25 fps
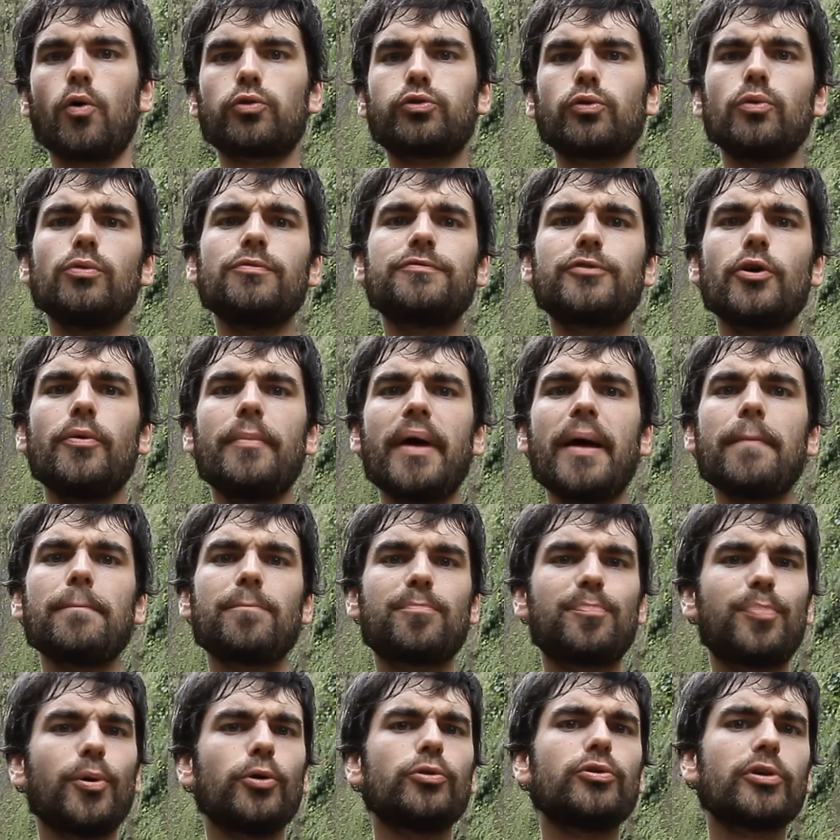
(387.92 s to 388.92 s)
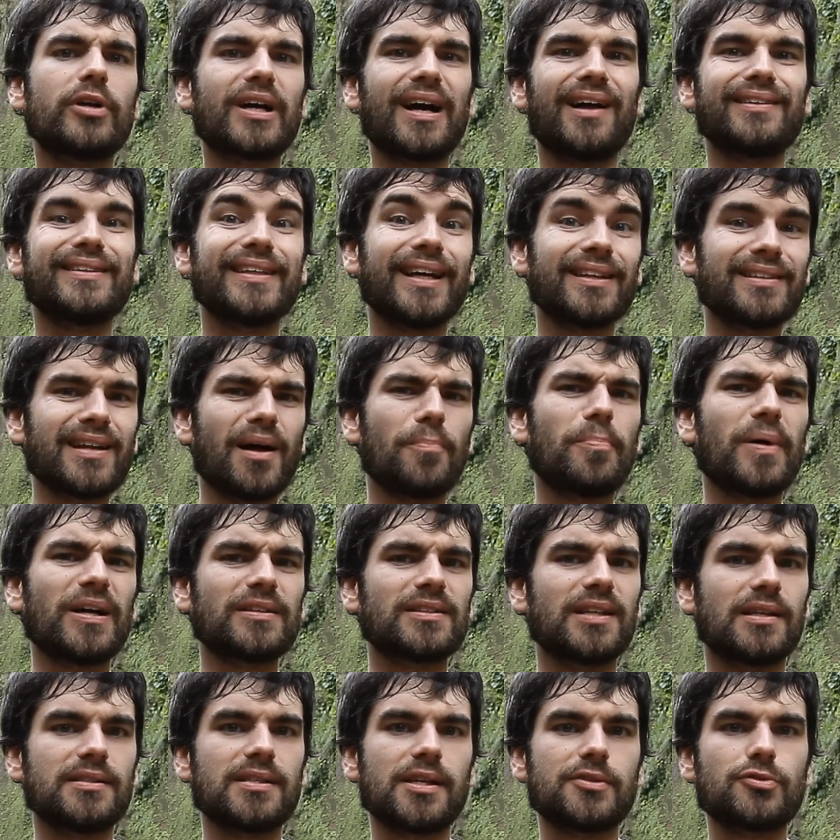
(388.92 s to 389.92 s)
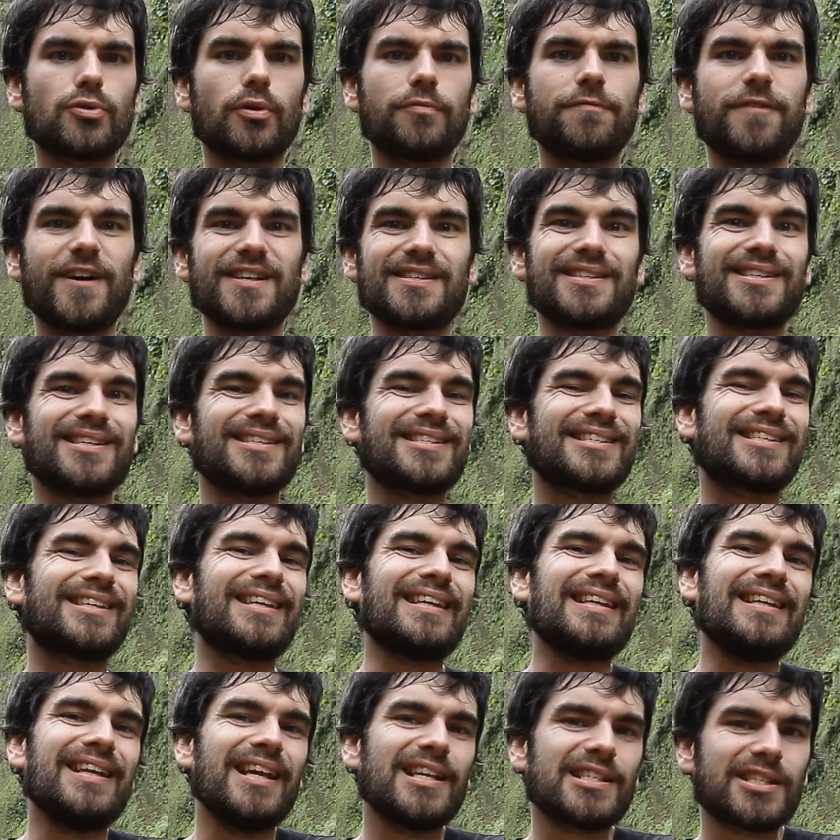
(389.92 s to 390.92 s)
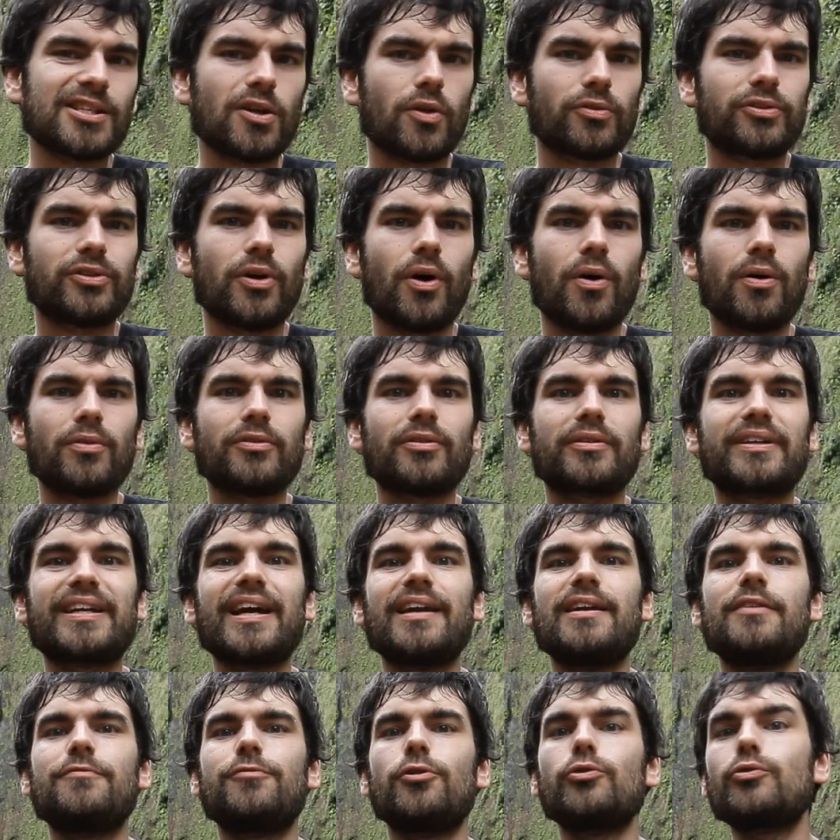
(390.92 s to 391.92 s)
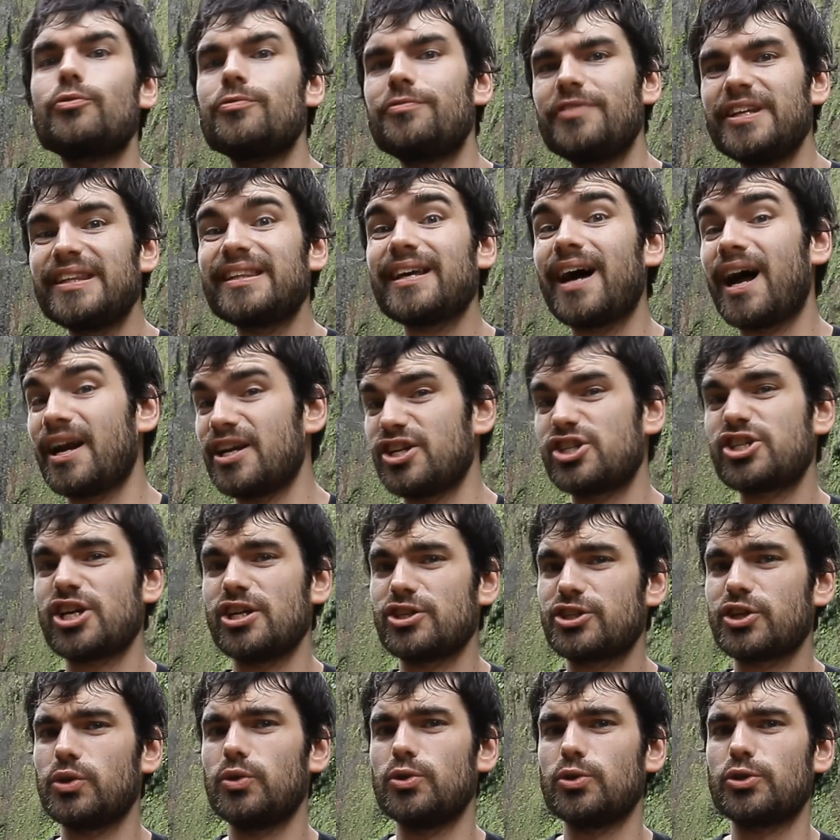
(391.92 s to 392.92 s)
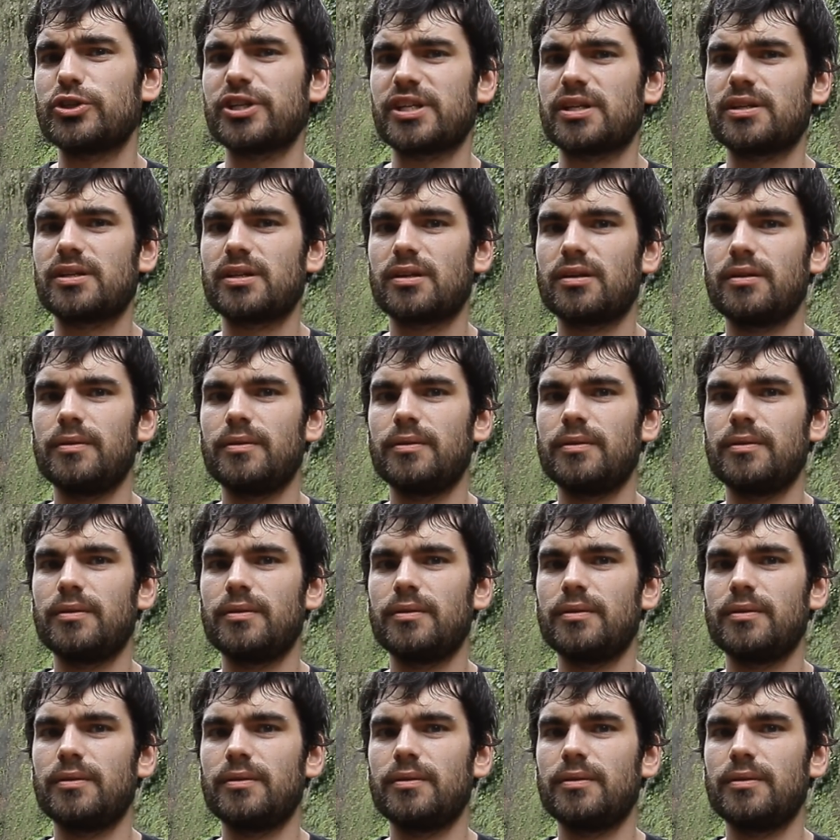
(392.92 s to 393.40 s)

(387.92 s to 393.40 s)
On trouve de même peu de cratères d'impact à sa surface, ce qui laisse entendre qu'elle évolue vite à l'échelle géologique.